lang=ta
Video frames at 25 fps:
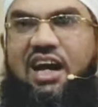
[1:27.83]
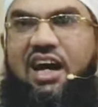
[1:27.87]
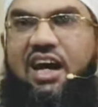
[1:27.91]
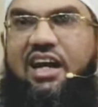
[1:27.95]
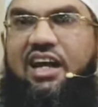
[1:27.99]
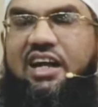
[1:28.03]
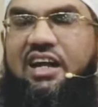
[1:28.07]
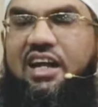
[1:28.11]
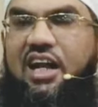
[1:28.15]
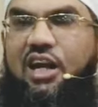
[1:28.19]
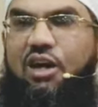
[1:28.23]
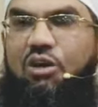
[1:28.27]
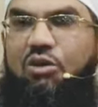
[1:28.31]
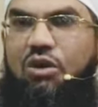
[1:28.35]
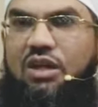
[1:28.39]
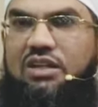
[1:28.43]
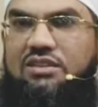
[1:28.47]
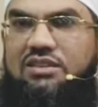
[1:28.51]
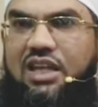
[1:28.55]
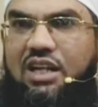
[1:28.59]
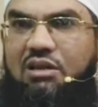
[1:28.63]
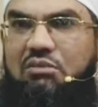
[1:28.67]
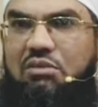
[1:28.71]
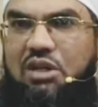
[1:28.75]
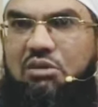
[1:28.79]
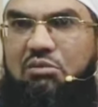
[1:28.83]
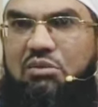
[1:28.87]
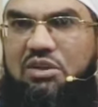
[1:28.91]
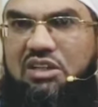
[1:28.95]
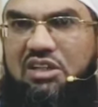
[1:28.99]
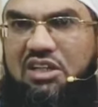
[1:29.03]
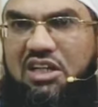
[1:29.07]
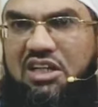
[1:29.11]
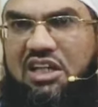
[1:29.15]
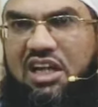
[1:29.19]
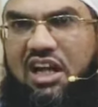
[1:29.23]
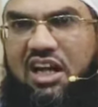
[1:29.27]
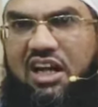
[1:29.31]
ஆனா நடுவுல சில பேர்
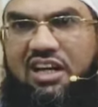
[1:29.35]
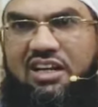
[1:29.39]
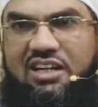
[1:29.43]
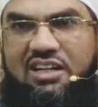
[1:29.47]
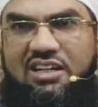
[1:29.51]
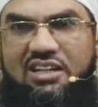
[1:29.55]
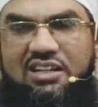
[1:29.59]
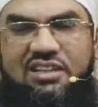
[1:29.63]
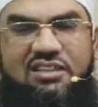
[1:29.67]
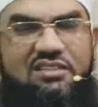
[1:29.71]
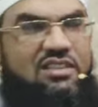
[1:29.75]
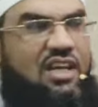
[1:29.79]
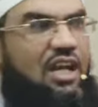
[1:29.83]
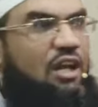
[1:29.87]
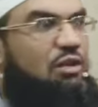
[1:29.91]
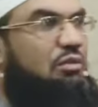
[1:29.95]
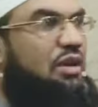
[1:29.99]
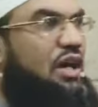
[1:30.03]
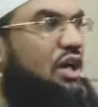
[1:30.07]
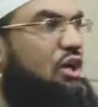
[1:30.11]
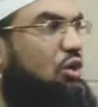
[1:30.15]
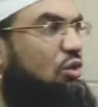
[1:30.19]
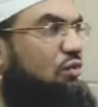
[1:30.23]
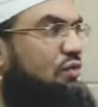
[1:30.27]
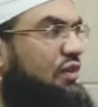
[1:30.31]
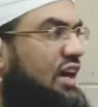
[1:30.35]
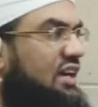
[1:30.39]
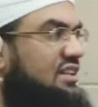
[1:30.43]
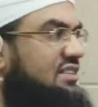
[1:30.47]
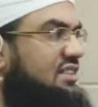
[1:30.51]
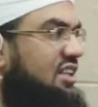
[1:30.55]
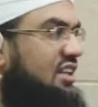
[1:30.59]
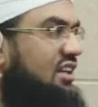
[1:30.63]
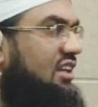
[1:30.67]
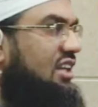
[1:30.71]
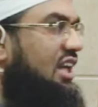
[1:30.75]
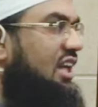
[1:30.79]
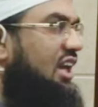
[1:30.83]
மட்டும் நிக்கிறாங்க சல்மானுல்
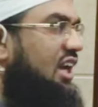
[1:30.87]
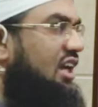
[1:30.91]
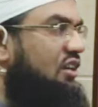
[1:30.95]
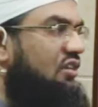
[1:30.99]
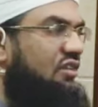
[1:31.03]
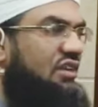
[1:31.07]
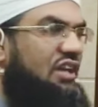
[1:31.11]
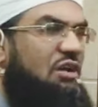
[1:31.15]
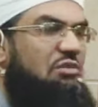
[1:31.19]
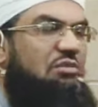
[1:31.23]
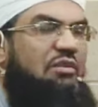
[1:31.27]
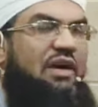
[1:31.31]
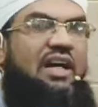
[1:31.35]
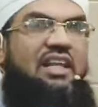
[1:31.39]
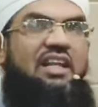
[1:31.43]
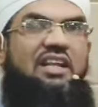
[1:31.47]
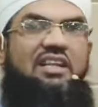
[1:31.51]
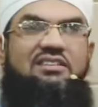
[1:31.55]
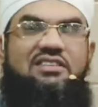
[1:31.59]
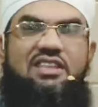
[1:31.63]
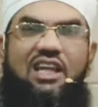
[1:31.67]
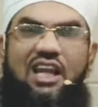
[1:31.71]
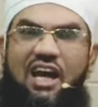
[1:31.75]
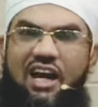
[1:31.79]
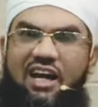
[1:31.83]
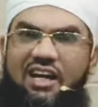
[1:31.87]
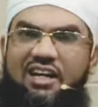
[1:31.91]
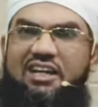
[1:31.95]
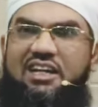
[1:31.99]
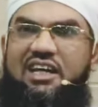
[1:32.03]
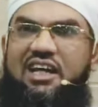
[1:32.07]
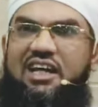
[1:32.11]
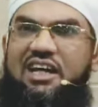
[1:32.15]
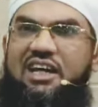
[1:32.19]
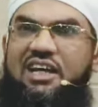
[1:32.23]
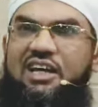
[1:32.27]
ஃபாரிசி ரவியலானவர்கள் மாதிரி சில ஆட்க